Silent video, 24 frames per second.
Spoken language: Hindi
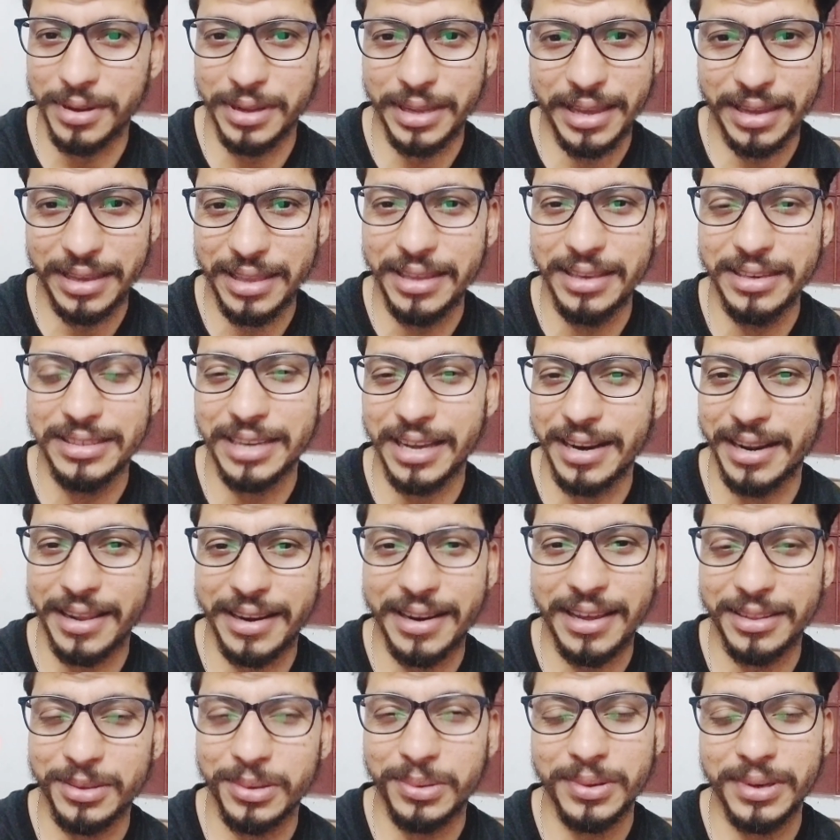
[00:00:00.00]
एक ही इंसान है
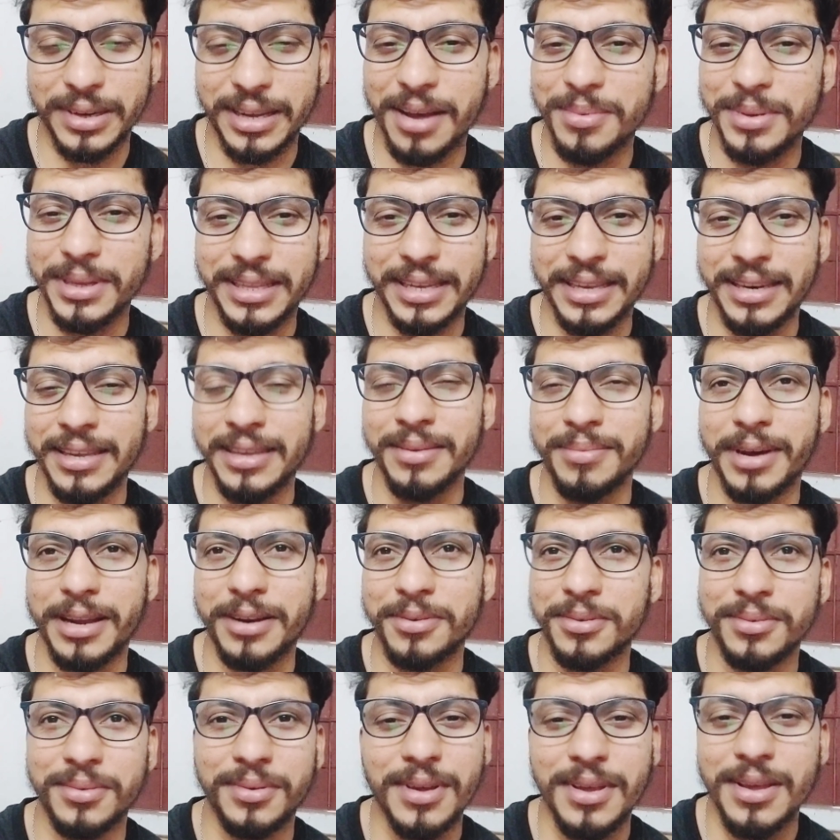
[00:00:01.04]
ना तो उनका भी दीदी
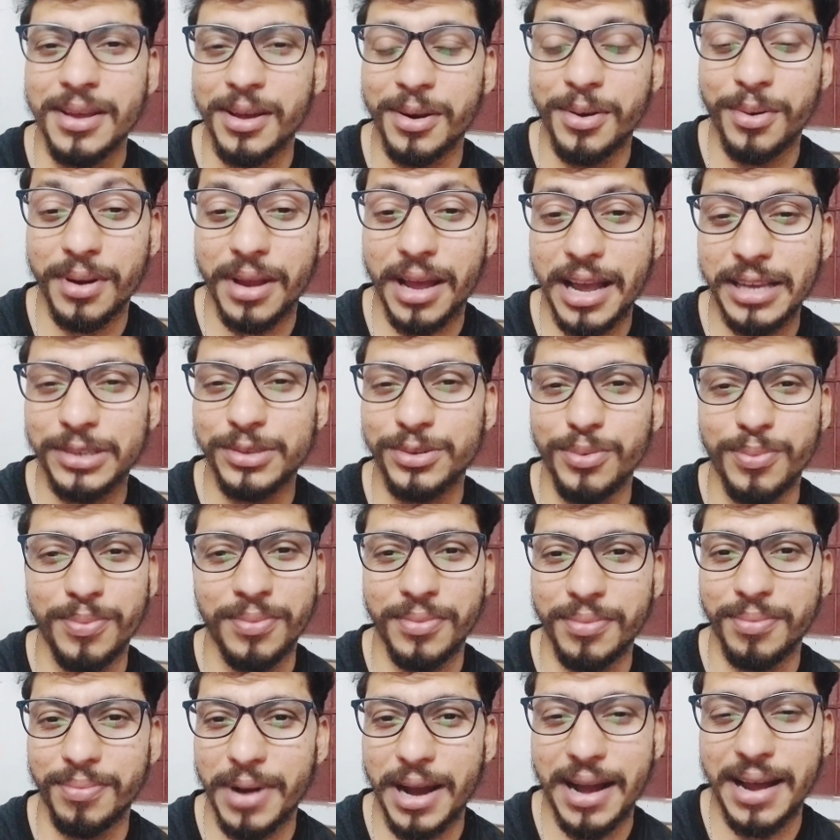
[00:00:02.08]
मानो आंसू
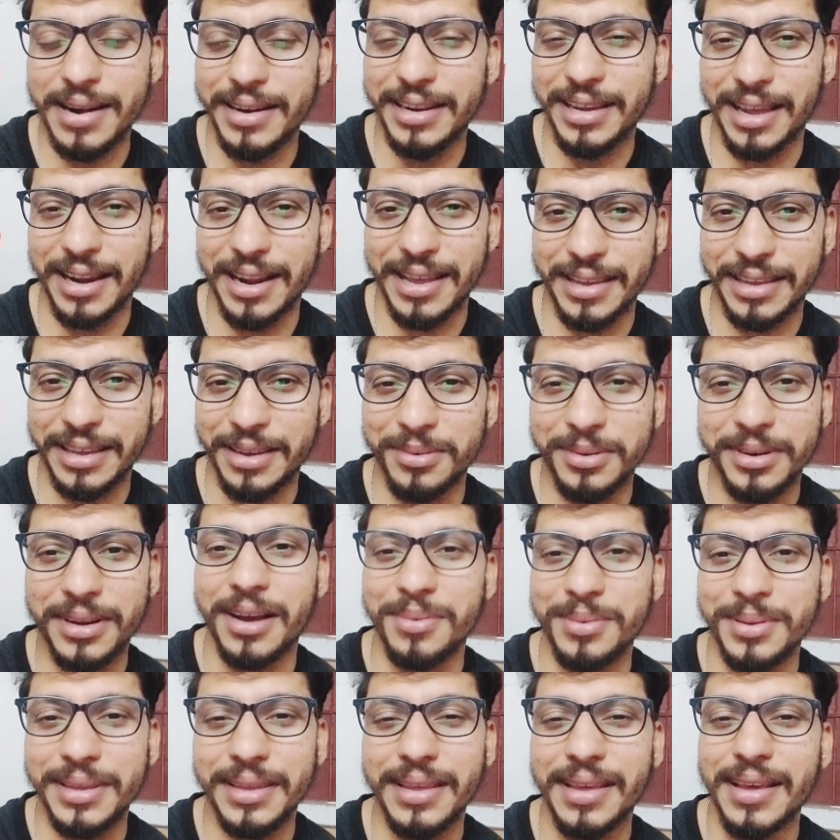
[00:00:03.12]
बाहर निकल आएंगे उनका
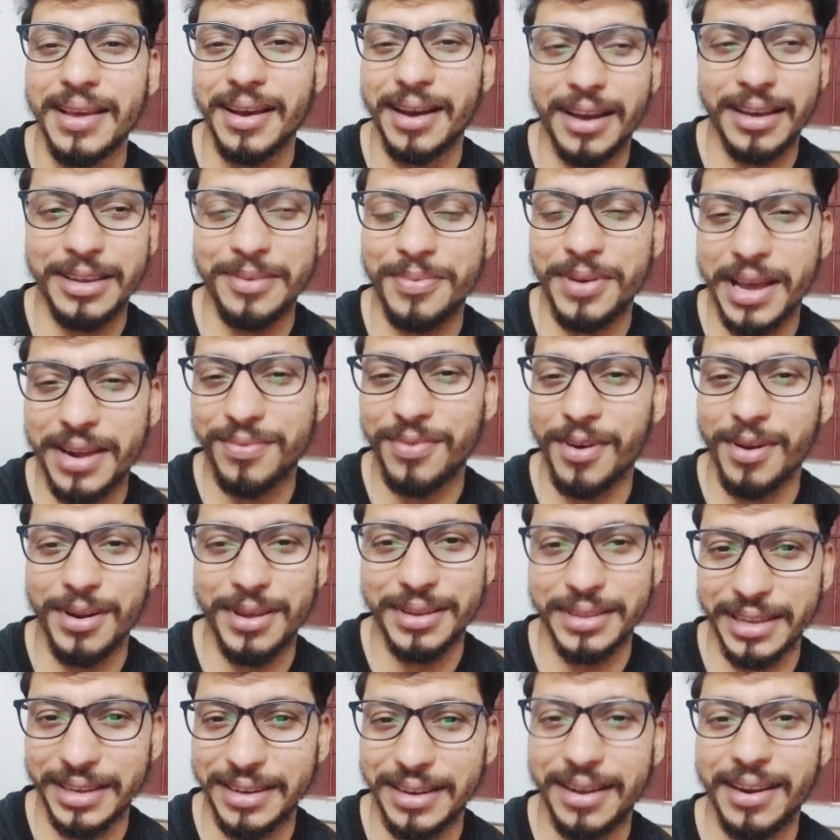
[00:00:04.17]
भी हाँ ये फैन
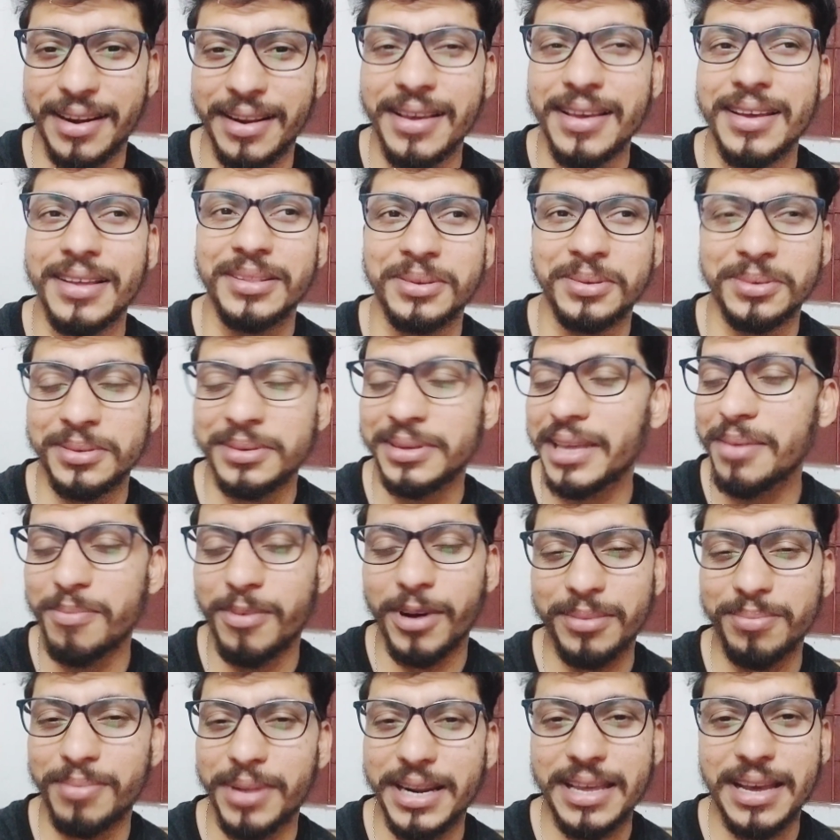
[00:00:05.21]
फॉलोइंग देख कर तो ये
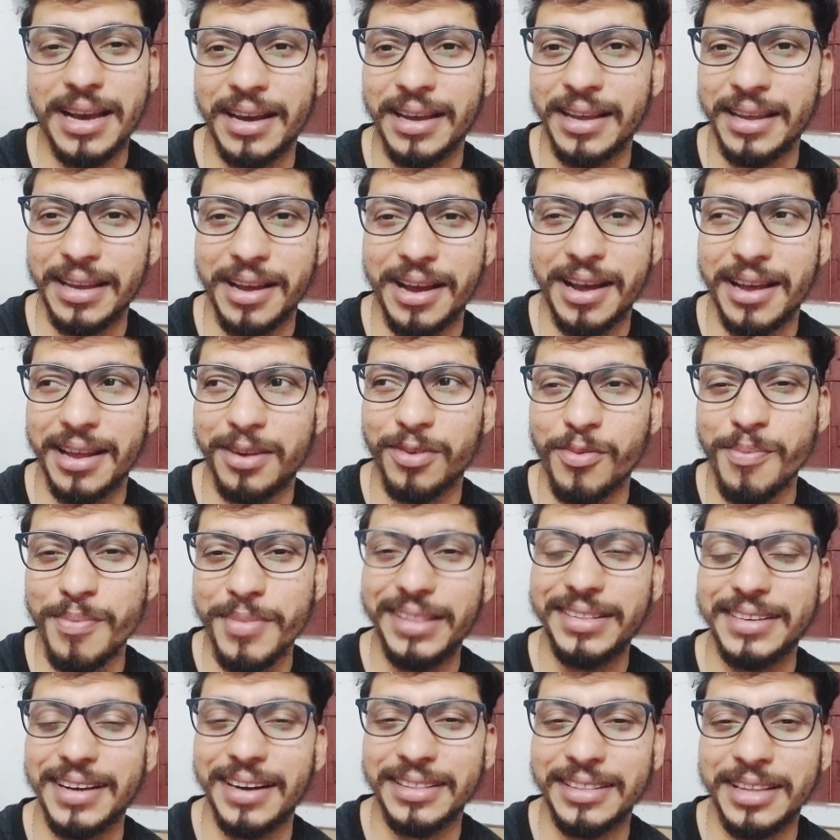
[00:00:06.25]
बहुत बढ़िया है और
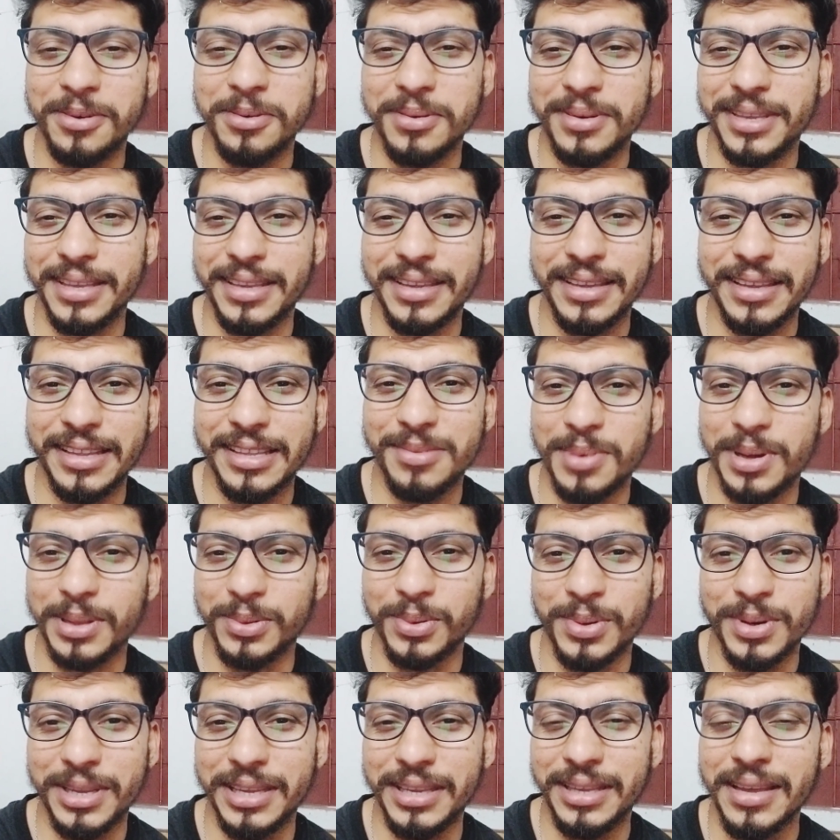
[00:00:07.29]
उम्मीद करता हूँ कि इस बार
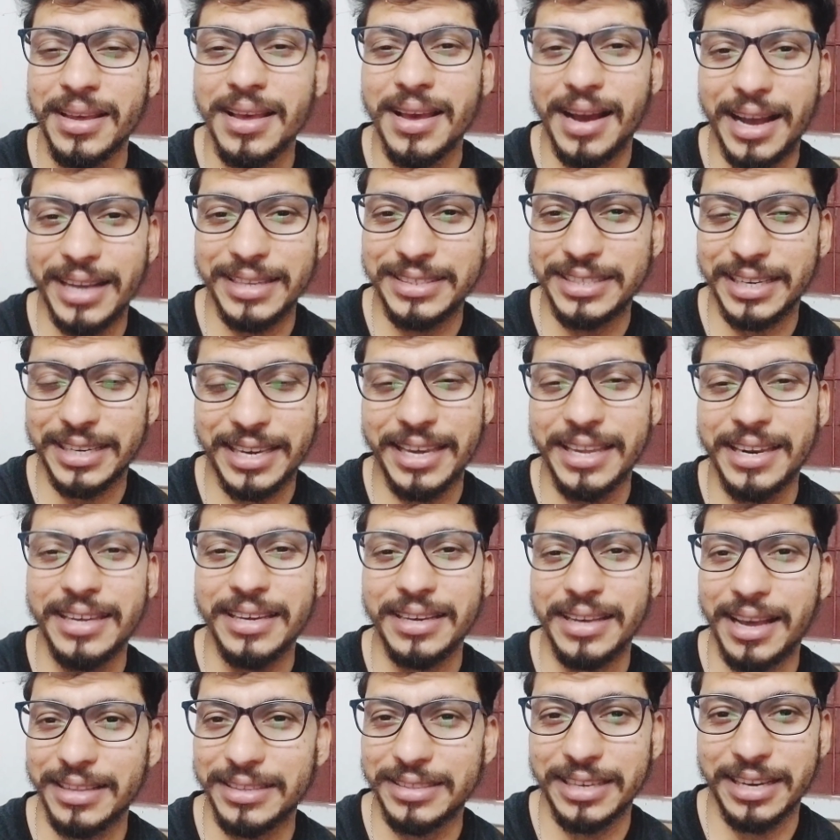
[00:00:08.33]
धोनी अच्छा खेले
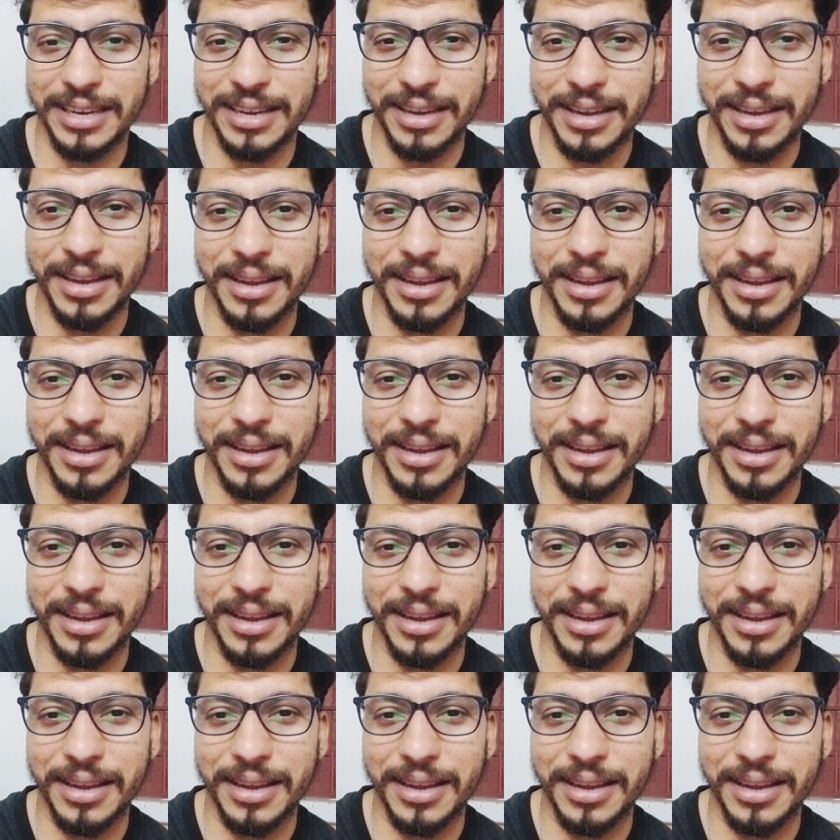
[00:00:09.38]
अच्छा